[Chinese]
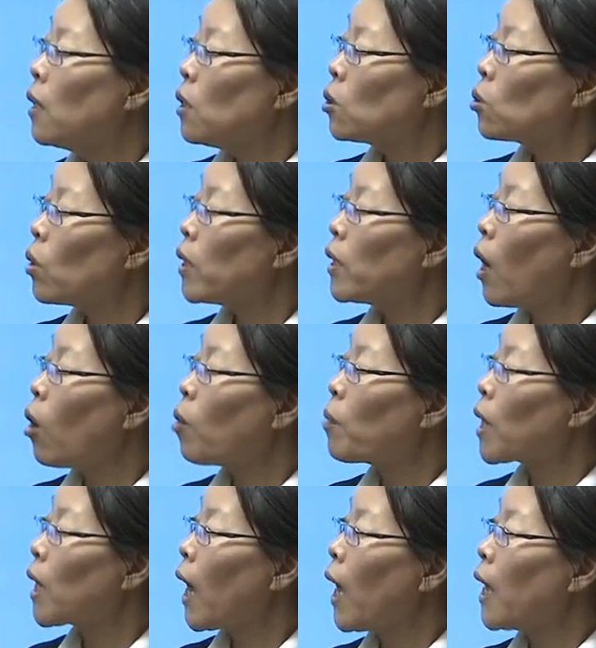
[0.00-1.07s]
说要我们
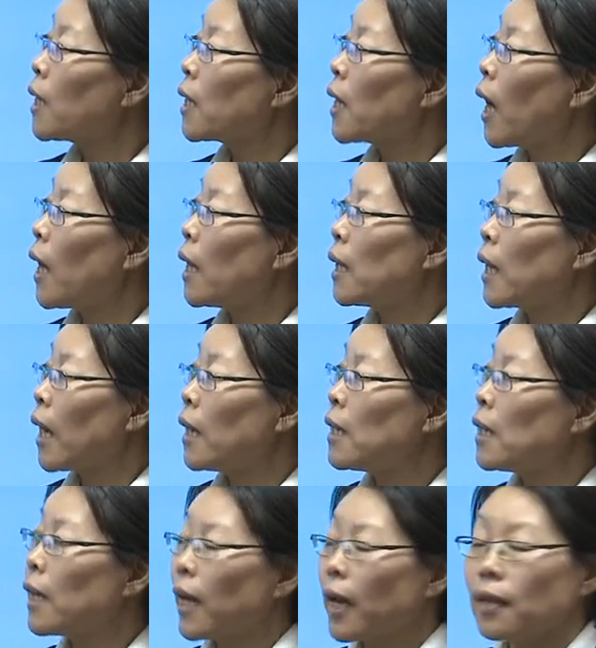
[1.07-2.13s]
看一看，连
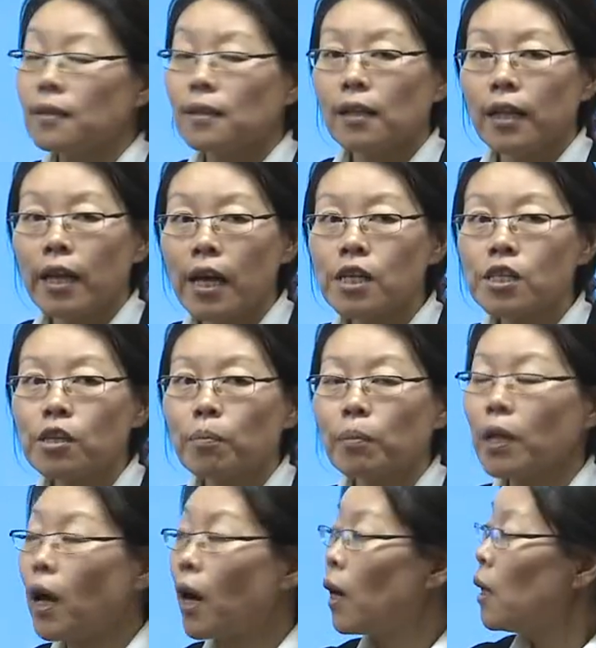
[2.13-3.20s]
一连，连什么呢？